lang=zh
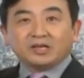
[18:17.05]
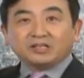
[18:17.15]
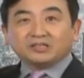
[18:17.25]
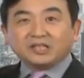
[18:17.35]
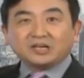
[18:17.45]

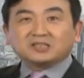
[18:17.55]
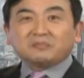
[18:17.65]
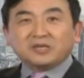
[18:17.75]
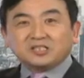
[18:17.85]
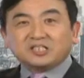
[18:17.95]
江泽
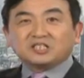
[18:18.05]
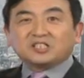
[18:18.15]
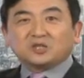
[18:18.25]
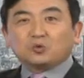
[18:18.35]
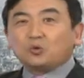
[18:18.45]
民、曾
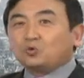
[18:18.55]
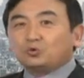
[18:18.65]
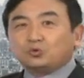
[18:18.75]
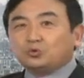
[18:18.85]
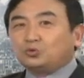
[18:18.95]
庆红
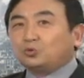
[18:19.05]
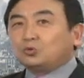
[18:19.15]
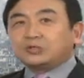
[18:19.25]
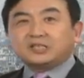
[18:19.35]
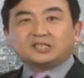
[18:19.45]

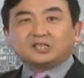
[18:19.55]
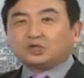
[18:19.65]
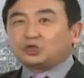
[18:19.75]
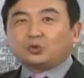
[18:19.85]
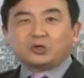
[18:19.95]
如系的
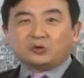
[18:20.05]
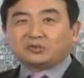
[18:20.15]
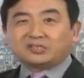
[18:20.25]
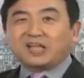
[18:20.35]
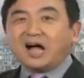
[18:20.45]
所有
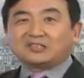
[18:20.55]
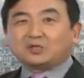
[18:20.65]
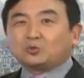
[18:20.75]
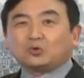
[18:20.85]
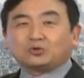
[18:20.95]
的党的
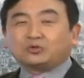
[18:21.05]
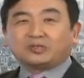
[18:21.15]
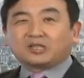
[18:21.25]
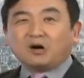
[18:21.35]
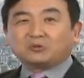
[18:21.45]
过去
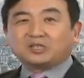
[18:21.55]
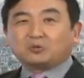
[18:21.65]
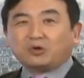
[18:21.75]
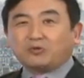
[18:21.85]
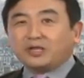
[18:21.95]
的高级
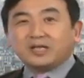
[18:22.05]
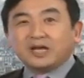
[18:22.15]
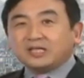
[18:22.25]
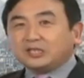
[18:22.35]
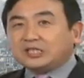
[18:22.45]
官员
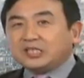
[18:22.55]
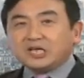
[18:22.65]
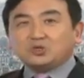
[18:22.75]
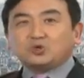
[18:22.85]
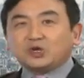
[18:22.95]

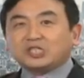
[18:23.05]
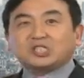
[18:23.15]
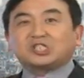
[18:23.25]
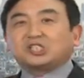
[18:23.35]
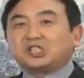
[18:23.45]
坚决
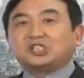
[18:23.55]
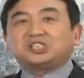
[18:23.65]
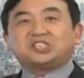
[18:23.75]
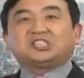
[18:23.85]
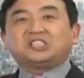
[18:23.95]
支持
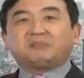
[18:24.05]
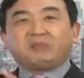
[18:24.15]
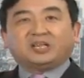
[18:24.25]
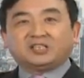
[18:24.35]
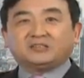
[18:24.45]
习近
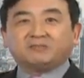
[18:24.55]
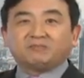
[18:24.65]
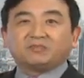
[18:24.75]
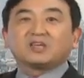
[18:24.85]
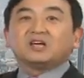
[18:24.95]
平，
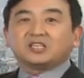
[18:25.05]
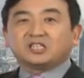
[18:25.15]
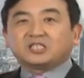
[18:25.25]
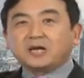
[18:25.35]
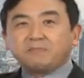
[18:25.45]
是
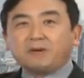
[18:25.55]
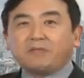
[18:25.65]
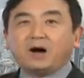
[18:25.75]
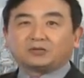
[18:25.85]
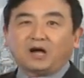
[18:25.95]
这么
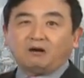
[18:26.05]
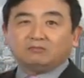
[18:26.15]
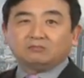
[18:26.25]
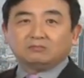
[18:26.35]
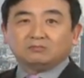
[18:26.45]
报道，
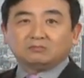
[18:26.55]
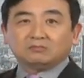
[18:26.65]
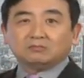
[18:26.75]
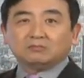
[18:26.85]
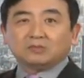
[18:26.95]

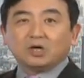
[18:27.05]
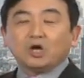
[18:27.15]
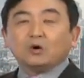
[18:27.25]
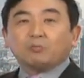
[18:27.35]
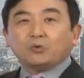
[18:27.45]

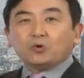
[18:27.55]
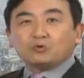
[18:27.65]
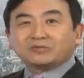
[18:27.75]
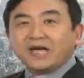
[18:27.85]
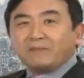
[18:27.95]
不
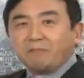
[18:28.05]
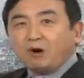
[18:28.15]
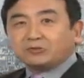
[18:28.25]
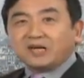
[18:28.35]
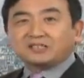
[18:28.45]
用再
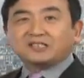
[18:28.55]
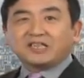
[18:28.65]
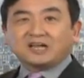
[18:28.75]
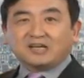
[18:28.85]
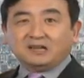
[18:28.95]
保张德
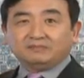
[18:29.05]
江了。